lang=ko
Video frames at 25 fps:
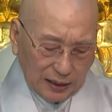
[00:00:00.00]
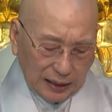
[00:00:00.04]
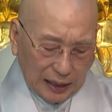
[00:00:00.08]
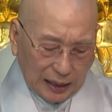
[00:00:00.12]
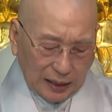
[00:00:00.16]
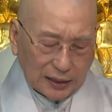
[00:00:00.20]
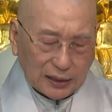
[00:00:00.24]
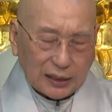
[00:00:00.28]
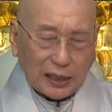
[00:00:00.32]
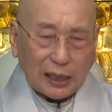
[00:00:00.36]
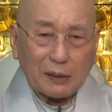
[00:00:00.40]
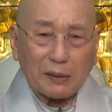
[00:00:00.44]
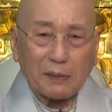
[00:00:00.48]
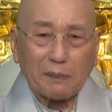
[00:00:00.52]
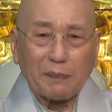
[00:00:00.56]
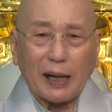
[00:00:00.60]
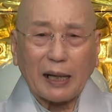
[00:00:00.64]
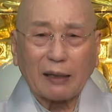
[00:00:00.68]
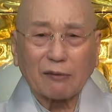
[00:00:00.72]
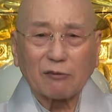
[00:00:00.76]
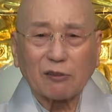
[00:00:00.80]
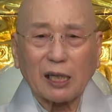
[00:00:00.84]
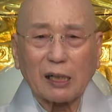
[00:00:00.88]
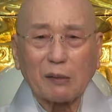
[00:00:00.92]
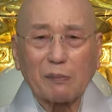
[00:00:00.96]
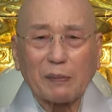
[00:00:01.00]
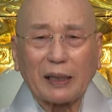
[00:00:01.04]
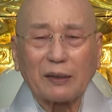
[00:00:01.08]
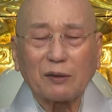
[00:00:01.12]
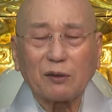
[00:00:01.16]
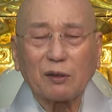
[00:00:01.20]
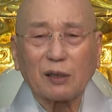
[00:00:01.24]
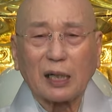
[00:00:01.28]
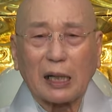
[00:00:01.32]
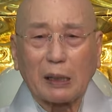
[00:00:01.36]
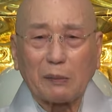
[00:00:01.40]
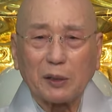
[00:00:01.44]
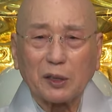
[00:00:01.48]
다른 사람의 마누라를
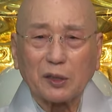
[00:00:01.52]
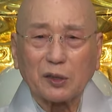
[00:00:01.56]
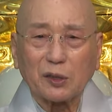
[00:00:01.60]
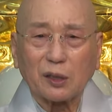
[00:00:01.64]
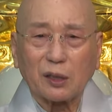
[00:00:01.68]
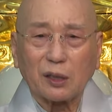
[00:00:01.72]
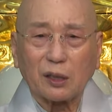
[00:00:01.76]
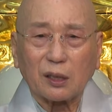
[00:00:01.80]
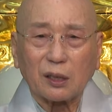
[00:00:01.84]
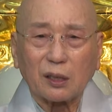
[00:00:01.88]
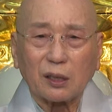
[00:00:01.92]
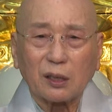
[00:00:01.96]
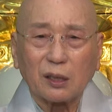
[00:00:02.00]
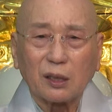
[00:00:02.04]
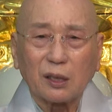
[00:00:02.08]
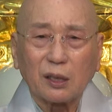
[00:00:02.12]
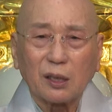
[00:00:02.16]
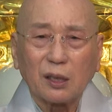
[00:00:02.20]
만들어 가면서